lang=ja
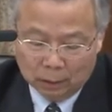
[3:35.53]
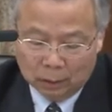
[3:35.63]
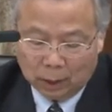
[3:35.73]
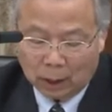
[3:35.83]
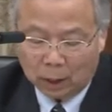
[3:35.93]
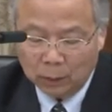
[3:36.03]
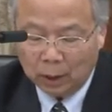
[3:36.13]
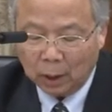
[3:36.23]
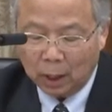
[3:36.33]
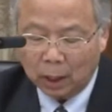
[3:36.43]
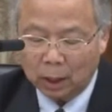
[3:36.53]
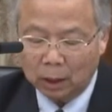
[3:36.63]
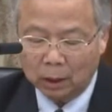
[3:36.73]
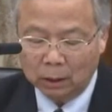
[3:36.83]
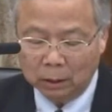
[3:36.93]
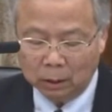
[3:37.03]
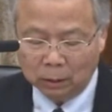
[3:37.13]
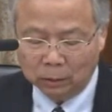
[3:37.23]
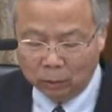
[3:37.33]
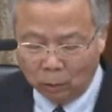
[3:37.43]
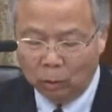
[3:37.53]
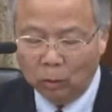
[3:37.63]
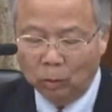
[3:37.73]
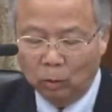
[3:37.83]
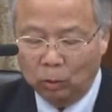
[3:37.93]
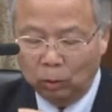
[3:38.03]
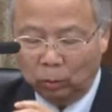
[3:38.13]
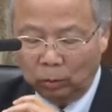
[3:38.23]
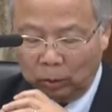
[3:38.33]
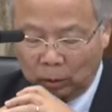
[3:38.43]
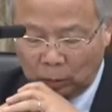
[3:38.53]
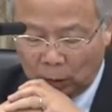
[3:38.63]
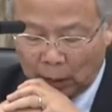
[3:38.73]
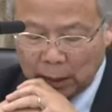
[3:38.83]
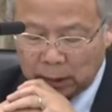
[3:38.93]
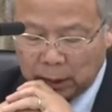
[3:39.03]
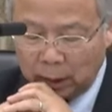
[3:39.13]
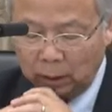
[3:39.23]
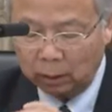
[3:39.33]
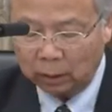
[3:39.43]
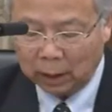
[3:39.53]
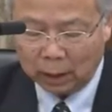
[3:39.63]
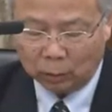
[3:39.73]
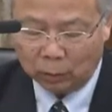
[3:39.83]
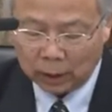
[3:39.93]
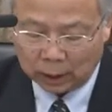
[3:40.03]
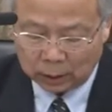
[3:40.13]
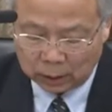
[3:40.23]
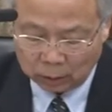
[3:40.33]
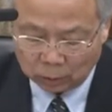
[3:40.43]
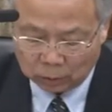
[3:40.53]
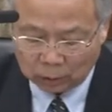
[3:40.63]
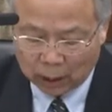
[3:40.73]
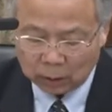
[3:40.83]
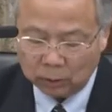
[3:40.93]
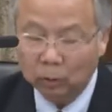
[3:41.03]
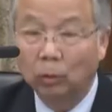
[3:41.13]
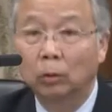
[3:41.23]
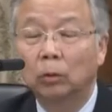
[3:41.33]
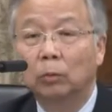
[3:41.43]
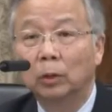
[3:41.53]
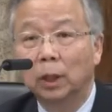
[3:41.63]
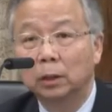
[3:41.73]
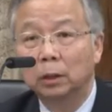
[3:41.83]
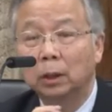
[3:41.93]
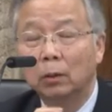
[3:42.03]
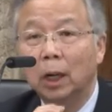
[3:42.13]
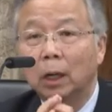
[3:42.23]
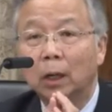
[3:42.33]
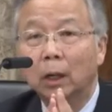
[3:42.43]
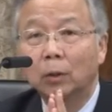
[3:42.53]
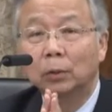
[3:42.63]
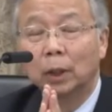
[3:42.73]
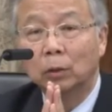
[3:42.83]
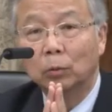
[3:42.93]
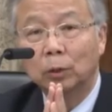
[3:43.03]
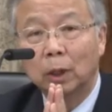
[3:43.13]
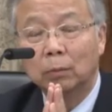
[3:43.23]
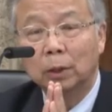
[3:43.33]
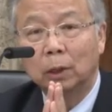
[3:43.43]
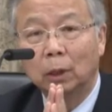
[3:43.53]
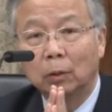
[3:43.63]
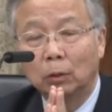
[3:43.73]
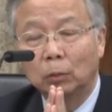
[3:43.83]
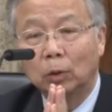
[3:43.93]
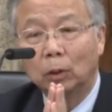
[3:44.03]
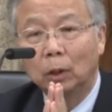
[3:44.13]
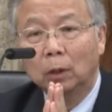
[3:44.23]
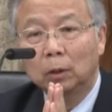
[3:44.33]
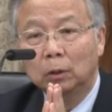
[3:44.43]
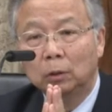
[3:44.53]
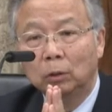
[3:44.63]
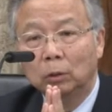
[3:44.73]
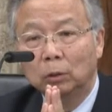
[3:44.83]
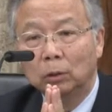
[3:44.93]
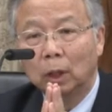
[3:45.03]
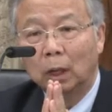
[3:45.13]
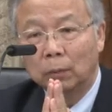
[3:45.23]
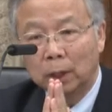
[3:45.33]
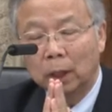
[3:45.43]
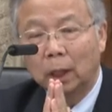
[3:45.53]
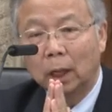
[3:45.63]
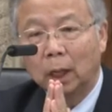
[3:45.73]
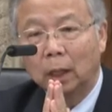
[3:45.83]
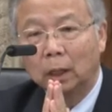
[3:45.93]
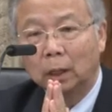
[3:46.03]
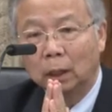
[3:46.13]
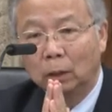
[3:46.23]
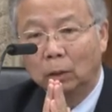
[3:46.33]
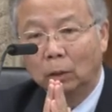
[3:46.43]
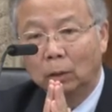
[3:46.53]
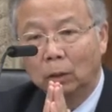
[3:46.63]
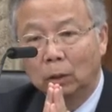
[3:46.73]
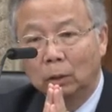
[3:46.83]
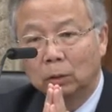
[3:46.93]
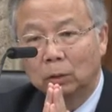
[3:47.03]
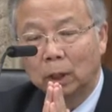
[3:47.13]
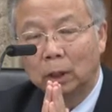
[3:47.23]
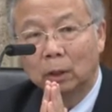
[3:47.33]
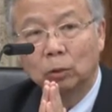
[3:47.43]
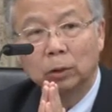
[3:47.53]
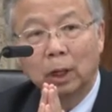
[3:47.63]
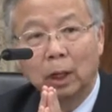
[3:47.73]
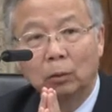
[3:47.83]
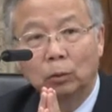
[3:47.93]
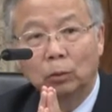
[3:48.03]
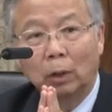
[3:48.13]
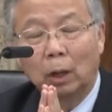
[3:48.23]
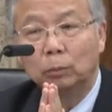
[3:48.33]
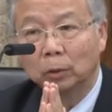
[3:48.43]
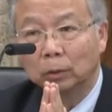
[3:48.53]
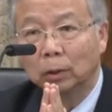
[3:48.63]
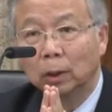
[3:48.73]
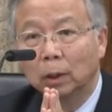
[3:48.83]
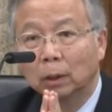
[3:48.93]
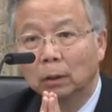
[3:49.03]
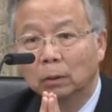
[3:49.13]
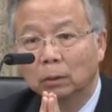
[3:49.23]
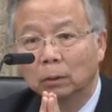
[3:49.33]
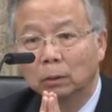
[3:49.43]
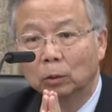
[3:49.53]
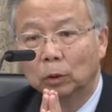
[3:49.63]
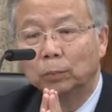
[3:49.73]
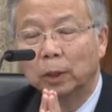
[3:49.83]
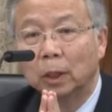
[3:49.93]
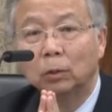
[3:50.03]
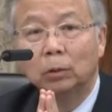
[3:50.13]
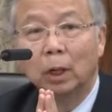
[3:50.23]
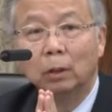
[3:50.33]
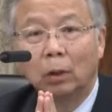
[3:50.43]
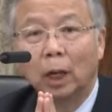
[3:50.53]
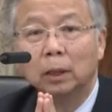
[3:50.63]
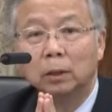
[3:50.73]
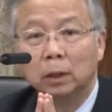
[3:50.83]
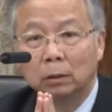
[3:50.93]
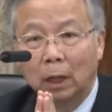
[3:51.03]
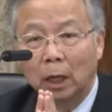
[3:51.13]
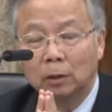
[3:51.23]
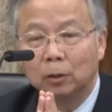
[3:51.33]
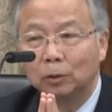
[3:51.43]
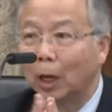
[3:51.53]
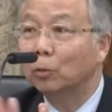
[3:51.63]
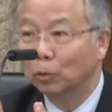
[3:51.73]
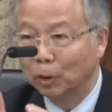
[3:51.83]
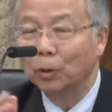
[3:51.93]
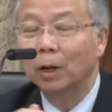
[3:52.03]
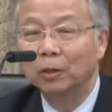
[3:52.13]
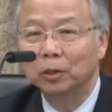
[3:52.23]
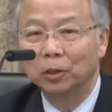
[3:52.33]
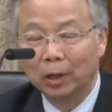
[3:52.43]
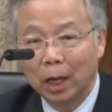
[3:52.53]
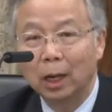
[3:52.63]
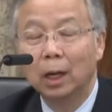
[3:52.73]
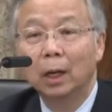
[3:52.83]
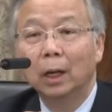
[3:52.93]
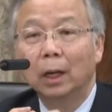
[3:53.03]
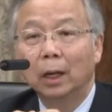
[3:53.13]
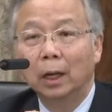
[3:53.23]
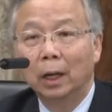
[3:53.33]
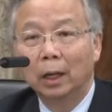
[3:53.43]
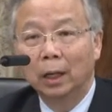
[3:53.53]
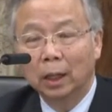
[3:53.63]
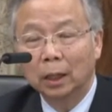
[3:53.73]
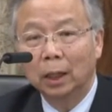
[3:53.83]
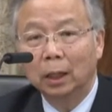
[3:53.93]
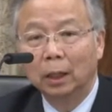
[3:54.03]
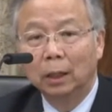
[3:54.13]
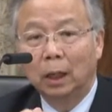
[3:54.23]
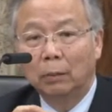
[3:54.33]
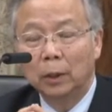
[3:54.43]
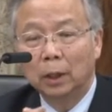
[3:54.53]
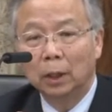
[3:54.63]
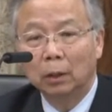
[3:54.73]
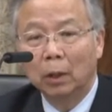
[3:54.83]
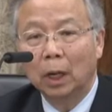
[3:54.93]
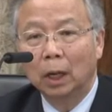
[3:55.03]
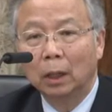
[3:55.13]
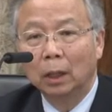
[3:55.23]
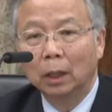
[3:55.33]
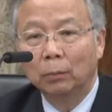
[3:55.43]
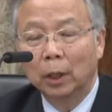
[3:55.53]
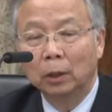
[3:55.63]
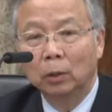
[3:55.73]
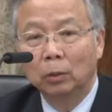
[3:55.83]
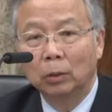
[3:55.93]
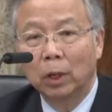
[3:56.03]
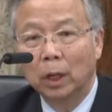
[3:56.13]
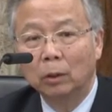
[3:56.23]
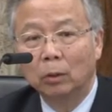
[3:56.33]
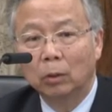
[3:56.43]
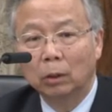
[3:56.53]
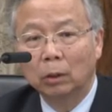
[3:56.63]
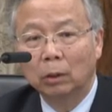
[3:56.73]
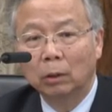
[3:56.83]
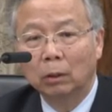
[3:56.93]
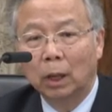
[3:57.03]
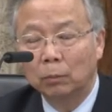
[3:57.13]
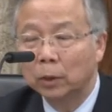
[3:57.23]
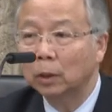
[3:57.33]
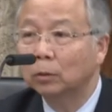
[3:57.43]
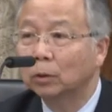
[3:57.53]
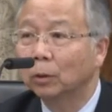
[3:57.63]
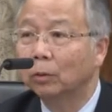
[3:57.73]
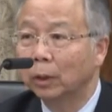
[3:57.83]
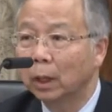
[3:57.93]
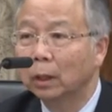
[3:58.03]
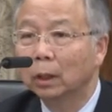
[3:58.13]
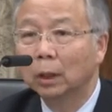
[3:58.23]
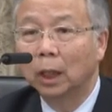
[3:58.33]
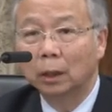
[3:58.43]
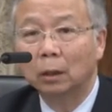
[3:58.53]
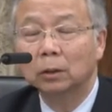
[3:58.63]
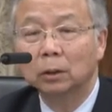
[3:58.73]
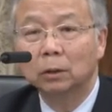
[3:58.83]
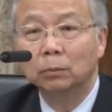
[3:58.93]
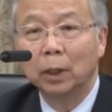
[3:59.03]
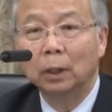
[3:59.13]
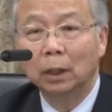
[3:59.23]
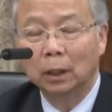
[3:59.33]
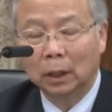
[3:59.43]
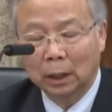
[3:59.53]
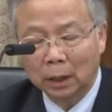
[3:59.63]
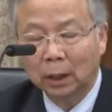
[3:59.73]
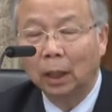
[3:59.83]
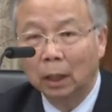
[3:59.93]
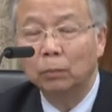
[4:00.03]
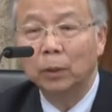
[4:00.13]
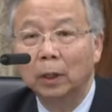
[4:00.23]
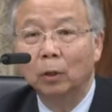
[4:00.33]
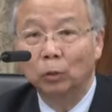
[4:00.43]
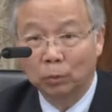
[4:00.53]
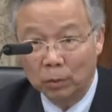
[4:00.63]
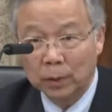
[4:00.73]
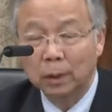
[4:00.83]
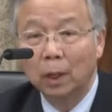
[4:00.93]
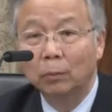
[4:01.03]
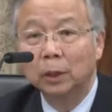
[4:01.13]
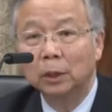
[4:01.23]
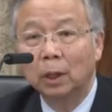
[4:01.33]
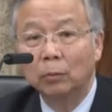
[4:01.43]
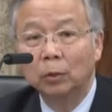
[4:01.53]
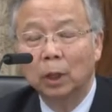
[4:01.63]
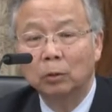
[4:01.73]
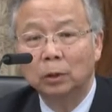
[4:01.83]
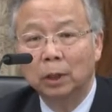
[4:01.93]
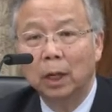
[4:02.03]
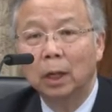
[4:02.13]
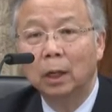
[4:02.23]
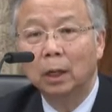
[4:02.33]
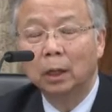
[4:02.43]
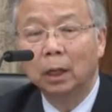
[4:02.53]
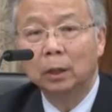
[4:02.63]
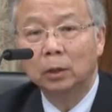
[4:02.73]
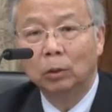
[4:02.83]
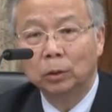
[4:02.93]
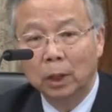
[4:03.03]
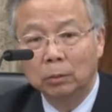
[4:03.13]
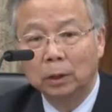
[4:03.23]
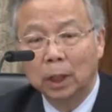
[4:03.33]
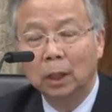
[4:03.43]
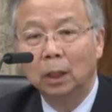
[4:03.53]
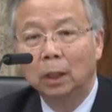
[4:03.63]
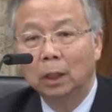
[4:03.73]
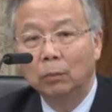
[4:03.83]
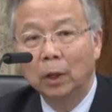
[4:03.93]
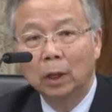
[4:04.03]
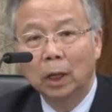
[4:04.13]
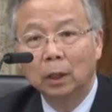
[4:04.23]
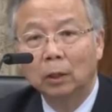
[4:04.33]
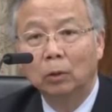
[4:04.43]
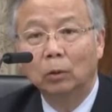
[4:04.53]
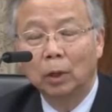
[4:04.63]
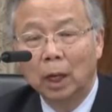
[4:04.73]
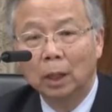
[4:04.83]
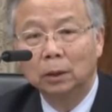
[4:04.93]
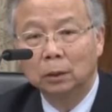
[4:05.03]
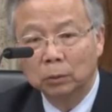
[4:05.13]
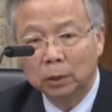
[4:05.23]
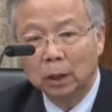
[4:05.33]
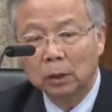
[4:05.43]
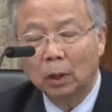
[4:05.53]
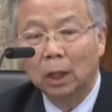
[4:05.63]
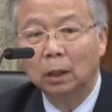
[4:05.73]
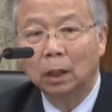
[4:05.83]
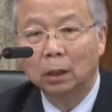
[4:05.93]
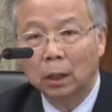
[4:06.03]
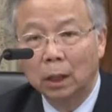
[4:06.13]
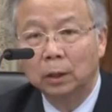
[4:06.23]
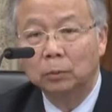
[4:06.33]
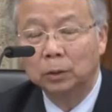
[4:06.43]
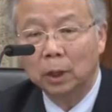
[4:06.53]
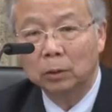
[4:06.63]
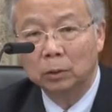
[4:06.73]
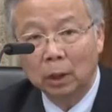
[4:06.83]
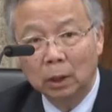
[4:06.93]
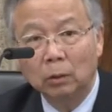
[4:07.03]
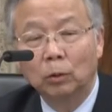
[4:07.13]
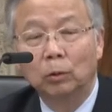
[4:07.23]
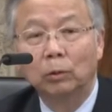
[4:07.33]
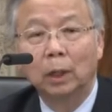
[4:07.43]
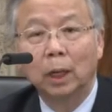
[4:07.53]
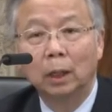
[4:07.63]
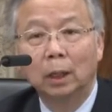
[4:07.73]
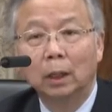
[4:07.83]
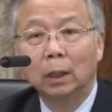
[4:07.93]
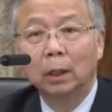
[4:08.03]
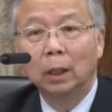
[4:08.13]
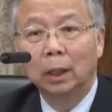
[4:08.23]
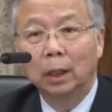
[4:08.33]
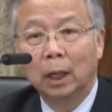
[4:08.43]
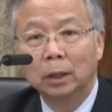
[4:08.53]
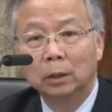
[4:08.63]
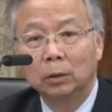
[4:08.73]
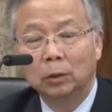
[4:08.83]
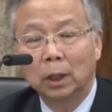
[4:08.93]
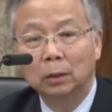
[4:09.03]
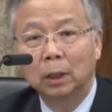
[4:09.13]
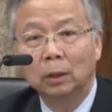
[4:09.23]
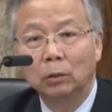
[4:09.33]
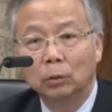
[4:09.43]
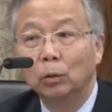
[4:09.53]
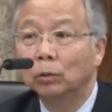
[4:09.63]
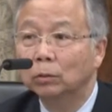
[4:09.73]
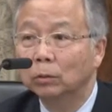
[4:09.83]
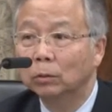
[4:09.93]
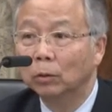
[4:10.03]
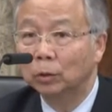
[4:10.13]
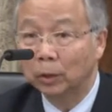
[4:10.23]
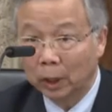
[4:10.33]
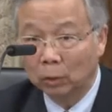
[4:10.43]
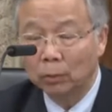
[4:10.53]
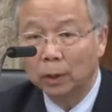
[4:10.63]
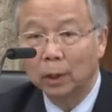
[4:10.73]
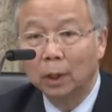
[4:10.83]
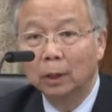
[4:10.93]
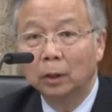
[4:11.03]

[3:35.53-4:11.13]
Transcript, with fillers: それからアメリカのその排出権、えっと、ごめんなさい、CO2 排出量の問題については、この先ほど申し上げましたけれども、中国、アメリカ、インド、その3か国でほとんど半分、うん、50%ぐらいを排出する、排出大国でございますので、えー、やはりアメリカにはパリ協定へのカムバックというのをね働くべき働きかけきだろうと思います。まあ、実際問題として地方政府なり民間企業が自分たちの判断で自分たちのできるところで排出量削減の努力を続けております。